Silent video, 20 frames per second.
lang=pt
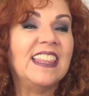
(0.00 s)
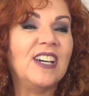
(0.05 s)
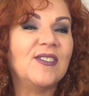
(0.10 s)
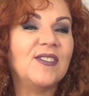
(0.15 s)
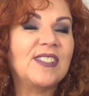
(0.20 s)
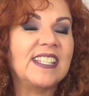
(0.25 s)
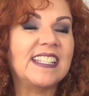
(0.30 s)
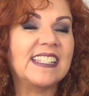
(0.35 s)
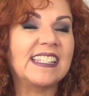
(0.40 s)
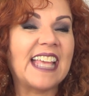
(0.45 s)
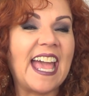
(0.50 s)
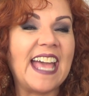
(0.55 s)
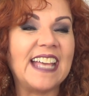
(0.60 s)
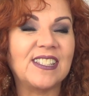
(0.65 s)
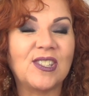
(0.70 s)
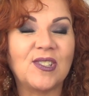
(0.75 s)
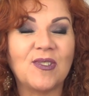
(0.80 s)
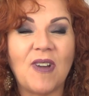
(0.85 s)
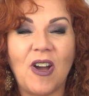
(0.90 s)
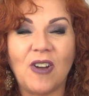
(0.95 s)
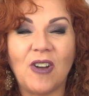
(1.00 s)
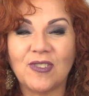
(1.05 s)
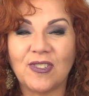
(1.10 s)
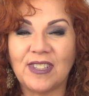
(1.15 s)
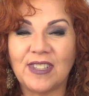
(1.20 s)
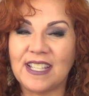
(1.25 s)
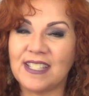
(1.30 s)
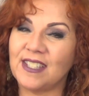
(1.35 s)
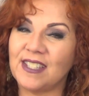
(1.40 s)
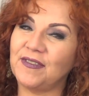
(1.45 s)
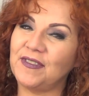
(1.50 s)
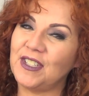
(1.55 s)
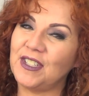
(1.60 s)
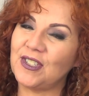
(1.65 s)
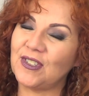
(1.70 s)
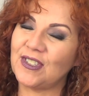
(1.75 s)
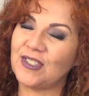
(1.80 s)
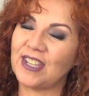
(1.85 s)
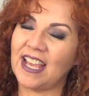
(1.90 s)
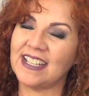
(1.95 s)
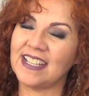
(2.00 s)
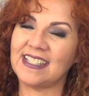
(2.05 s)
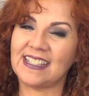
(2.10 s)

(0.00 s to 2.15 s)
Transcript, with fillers: Não se esquece, o áudio desse vídeo já